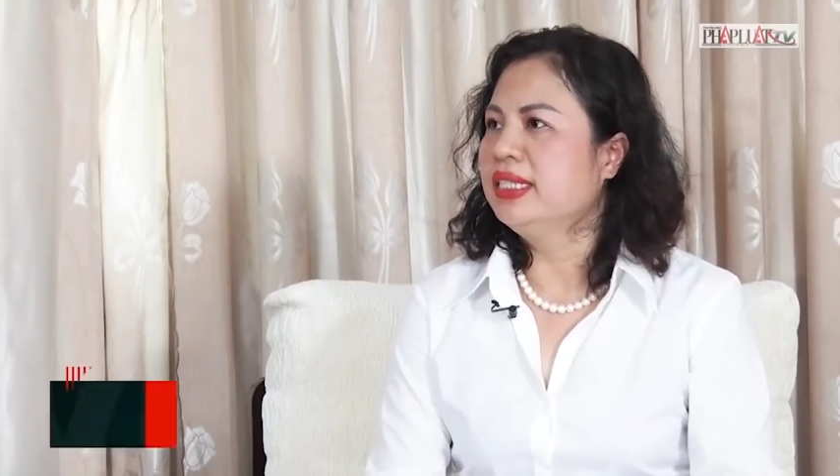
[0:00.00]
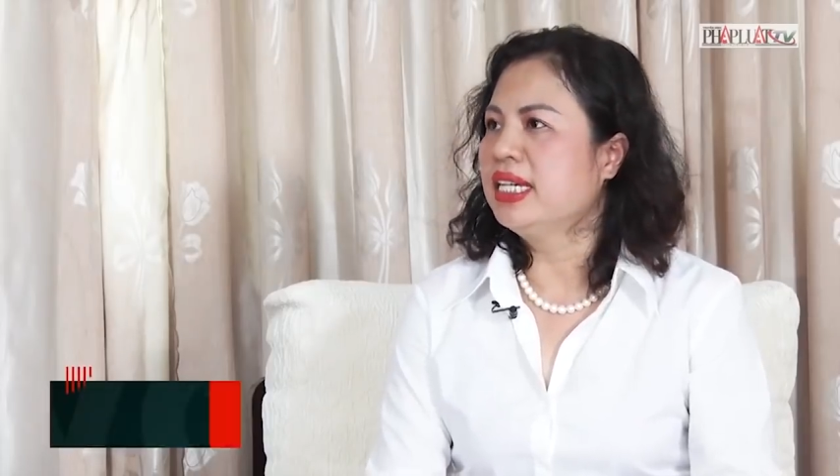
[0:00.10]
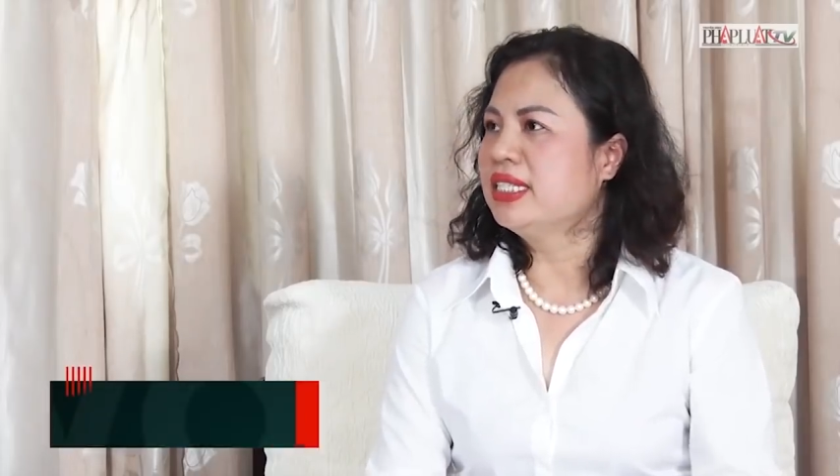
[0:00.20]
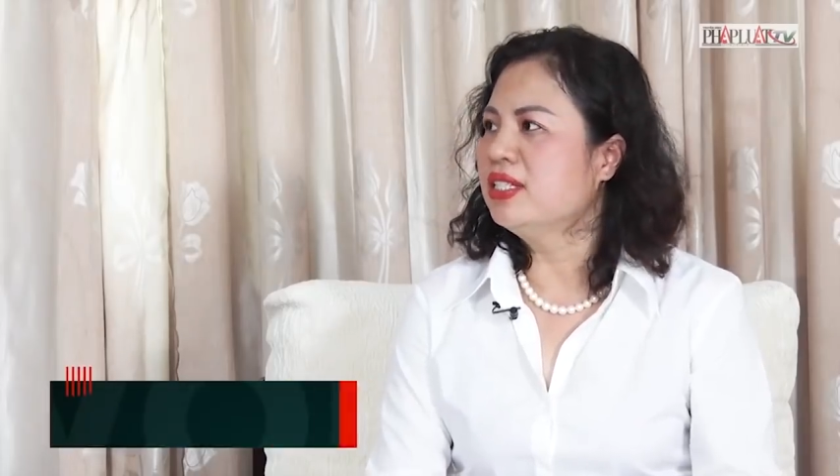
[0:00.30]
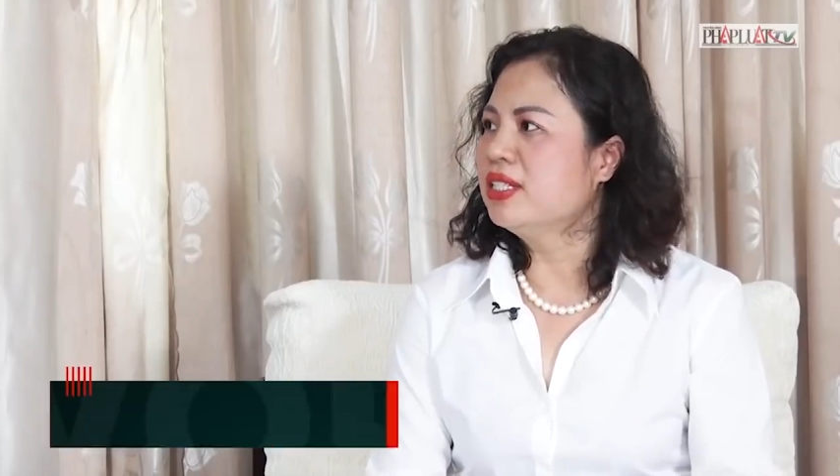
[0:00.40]

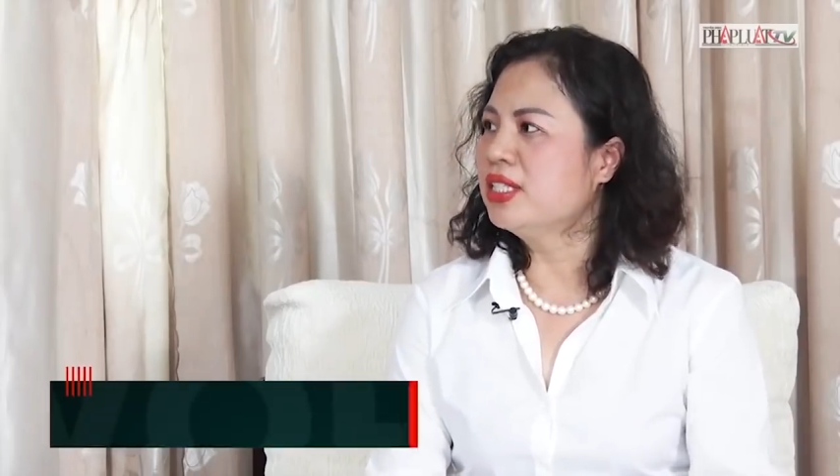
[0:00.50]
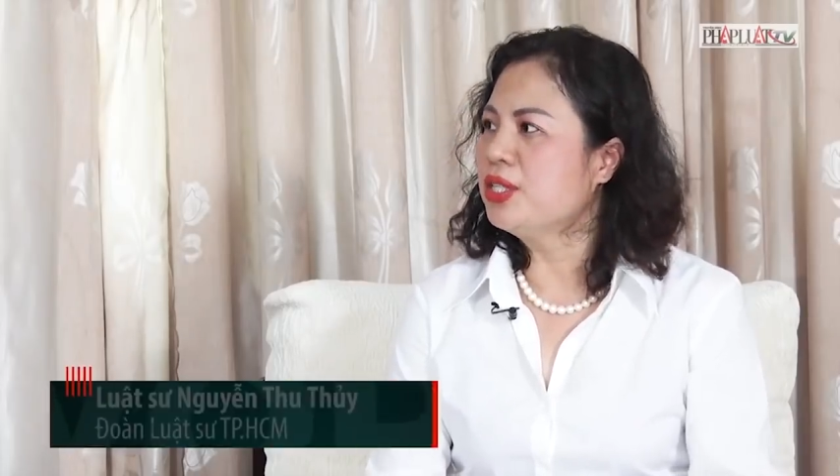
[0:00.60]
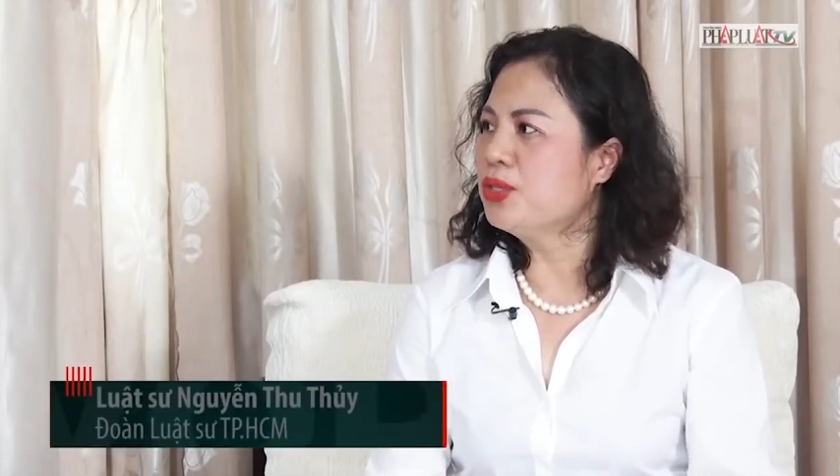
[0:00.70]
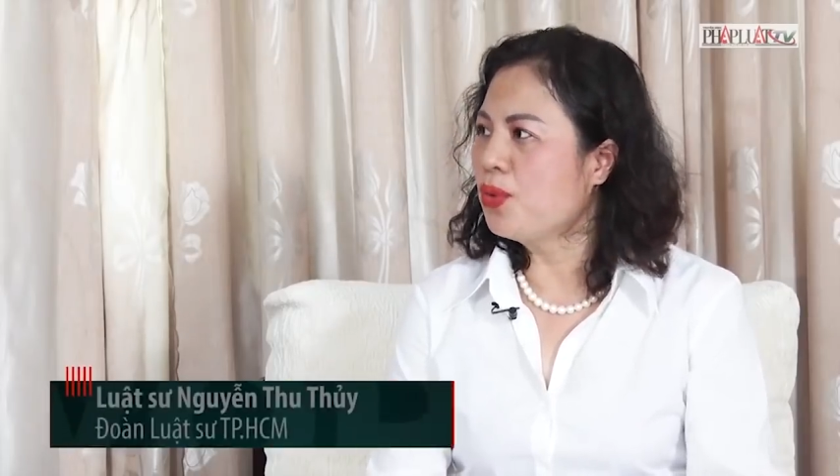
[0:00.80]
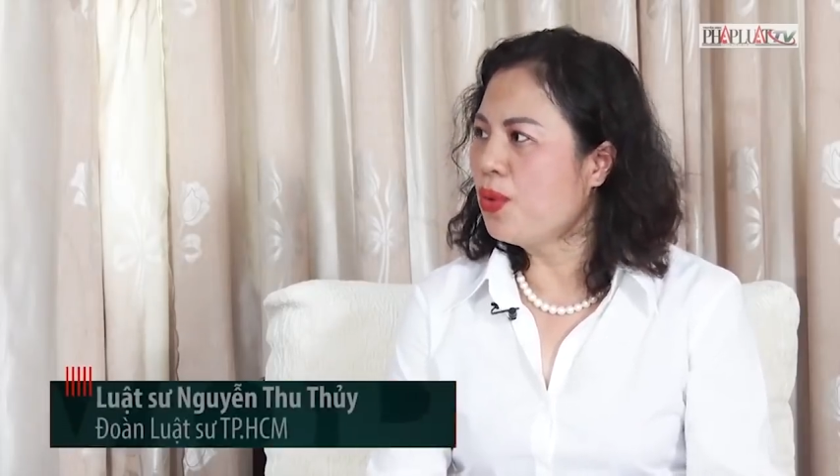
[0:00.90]
nhà trường
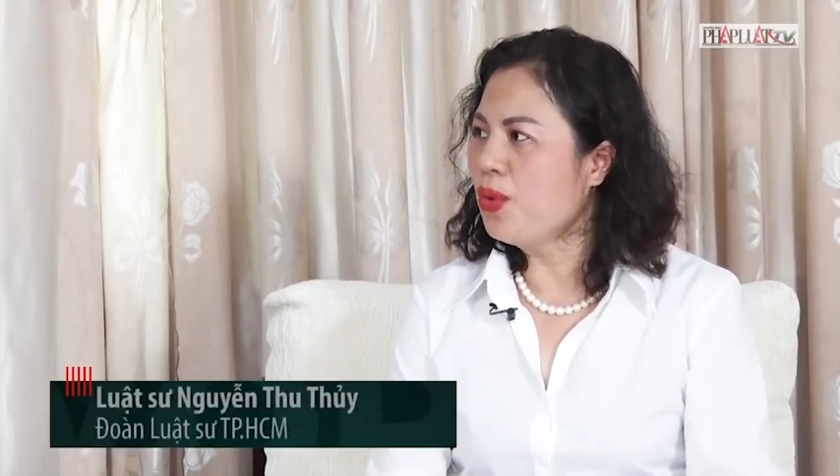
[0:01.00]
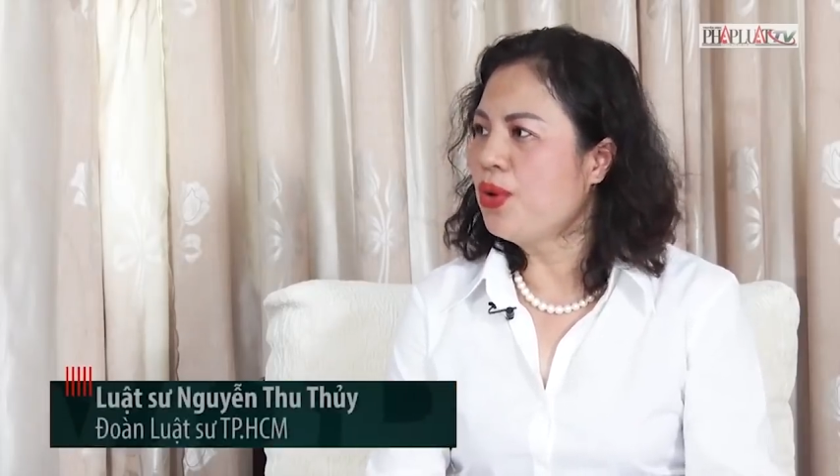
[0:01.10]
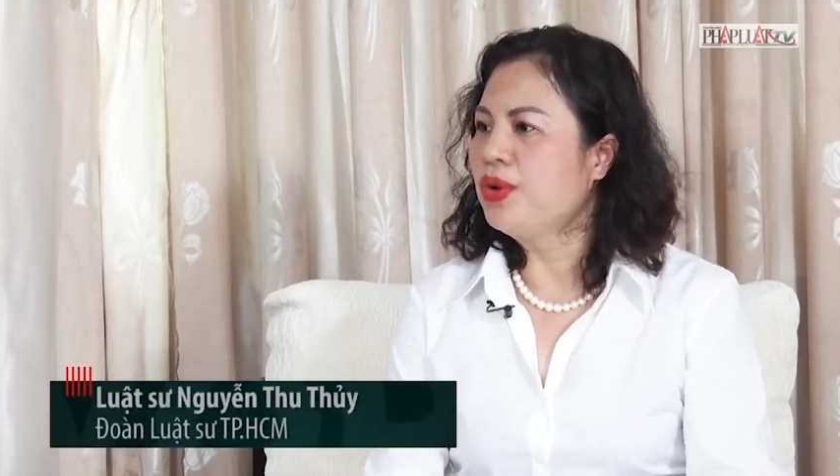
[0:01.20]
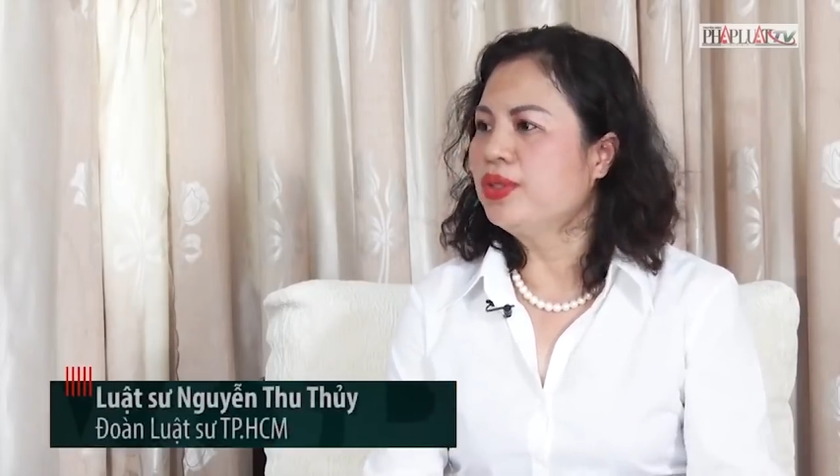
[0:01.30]
dạy dỗ